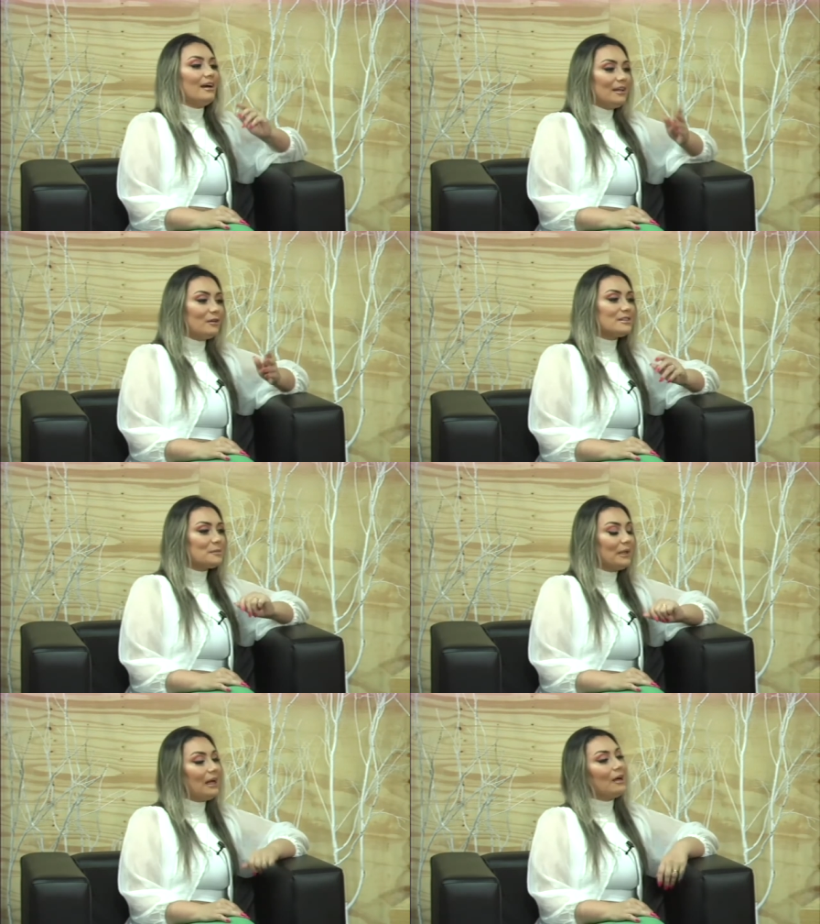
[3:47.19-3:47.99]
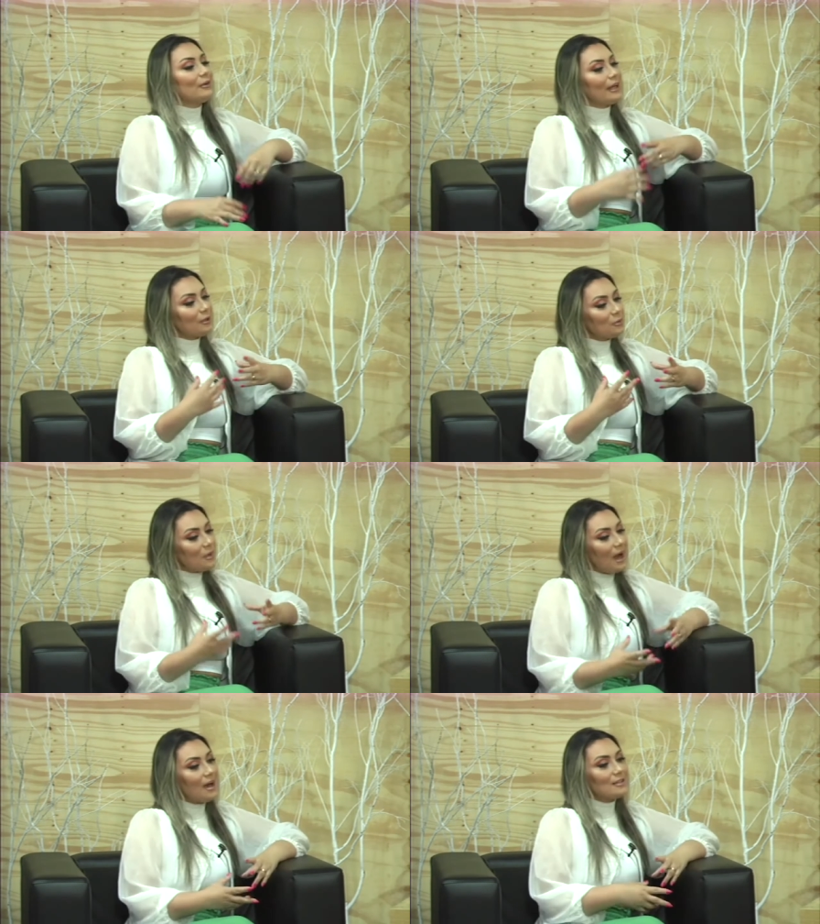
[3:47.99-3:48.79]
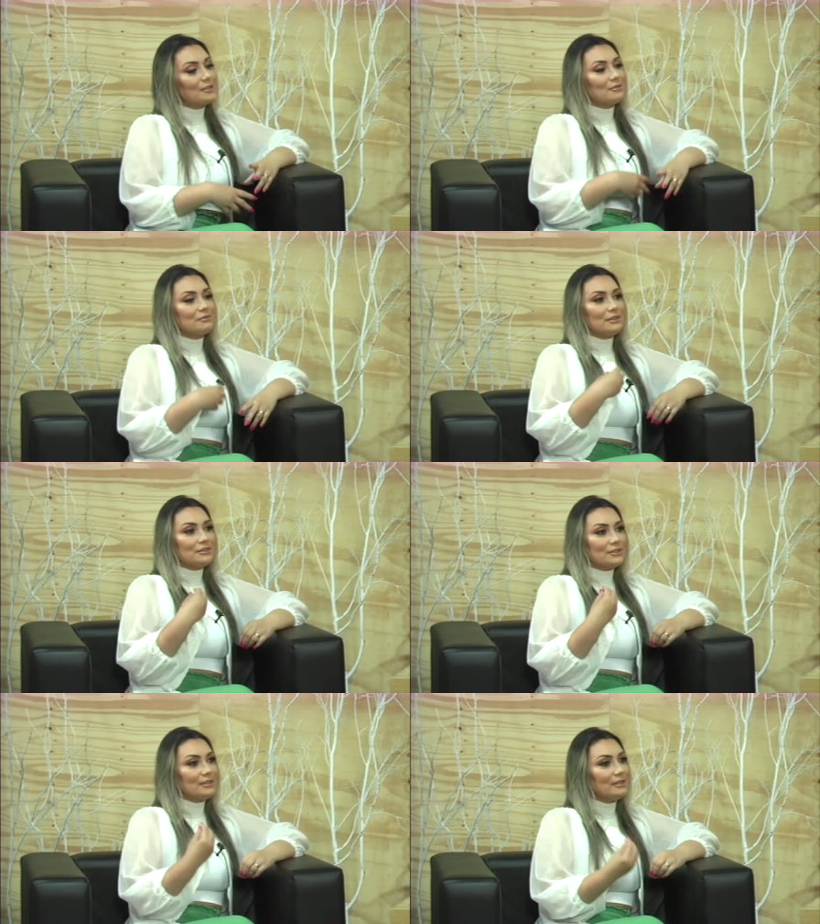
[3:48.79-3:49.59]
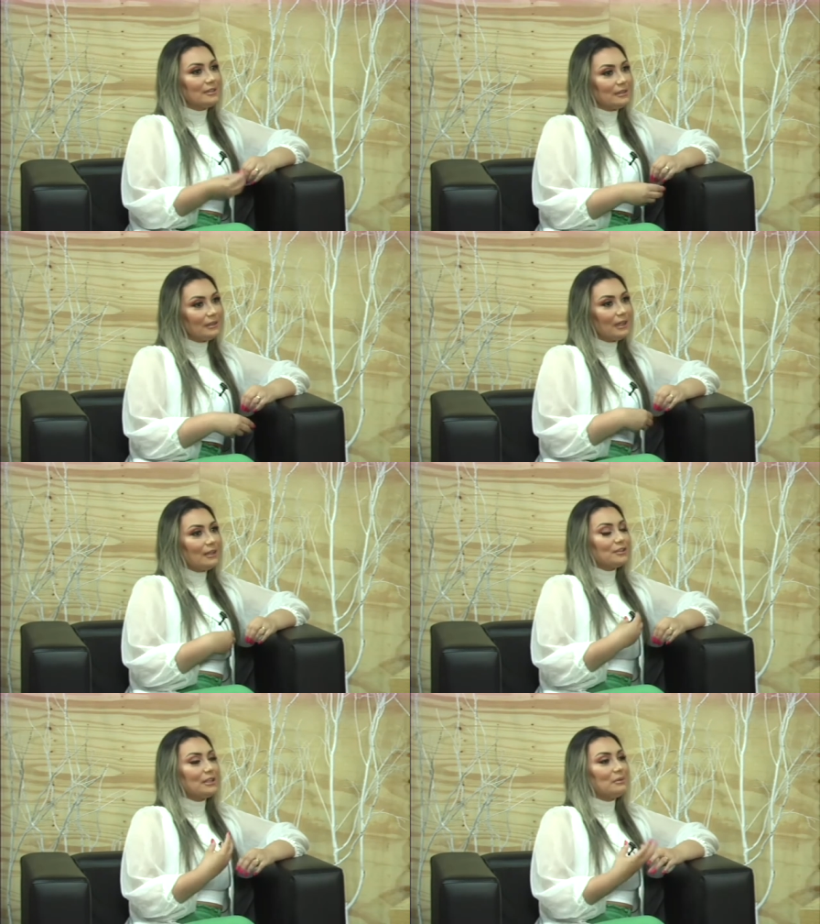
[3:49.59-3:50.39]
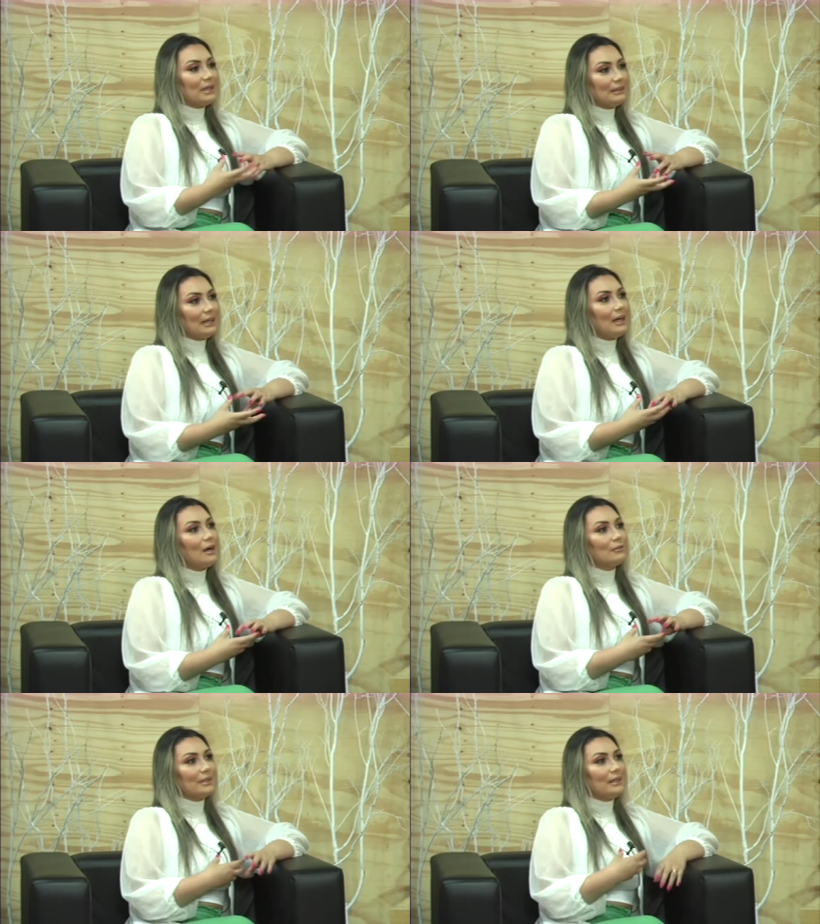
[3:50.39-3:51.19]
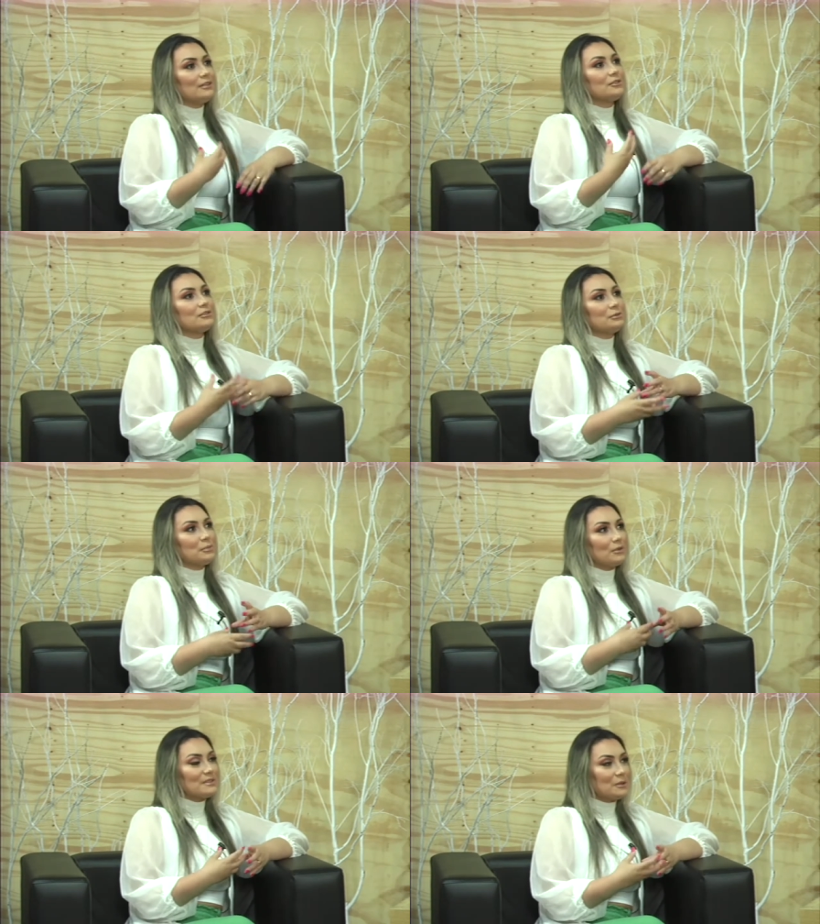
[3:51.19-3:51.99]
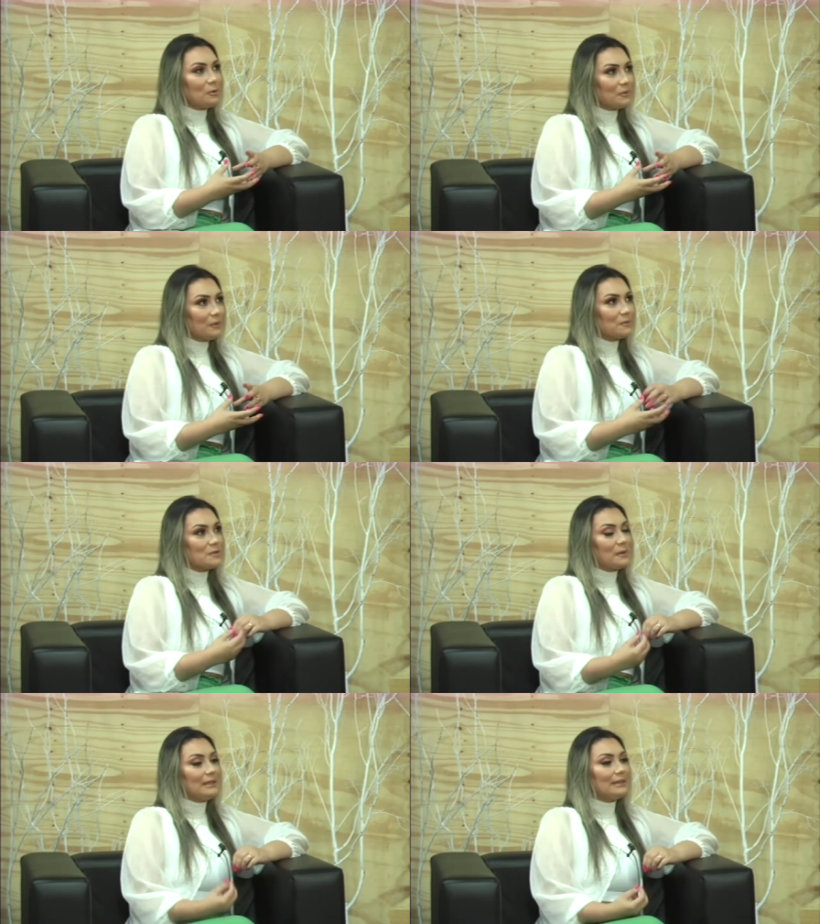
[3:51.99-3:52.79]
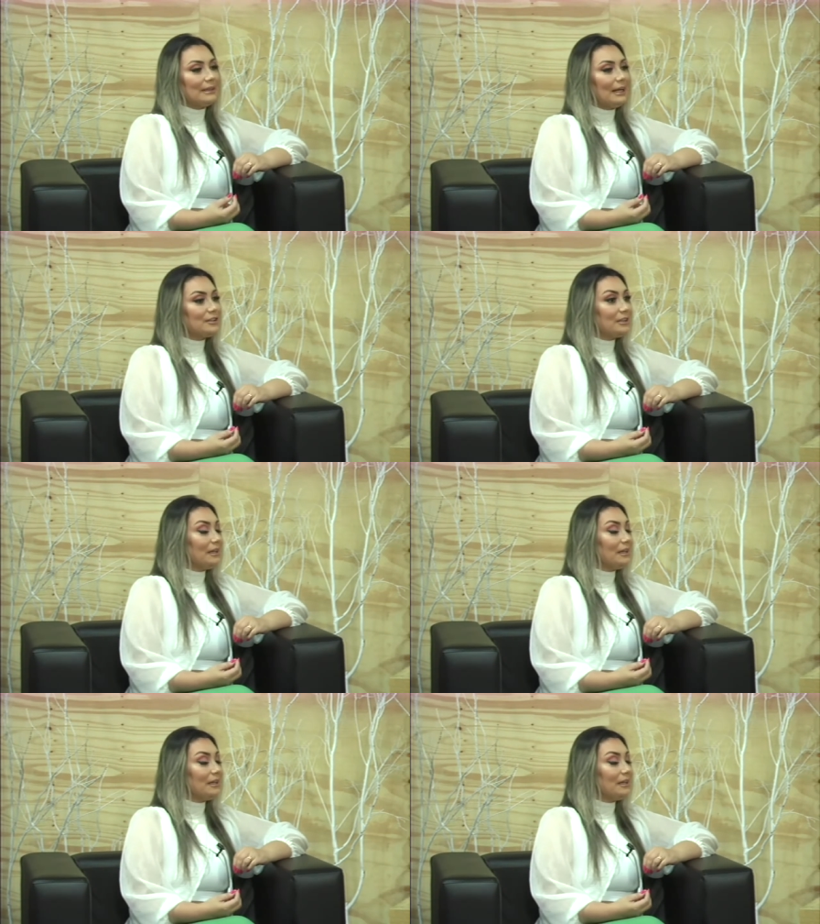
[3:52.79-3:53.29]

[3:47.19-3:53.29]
E eu disse para ele, ah, o que, que tu acha? Estou afim de, de, criar um canal, né, de, de produzir conteúdos para internet.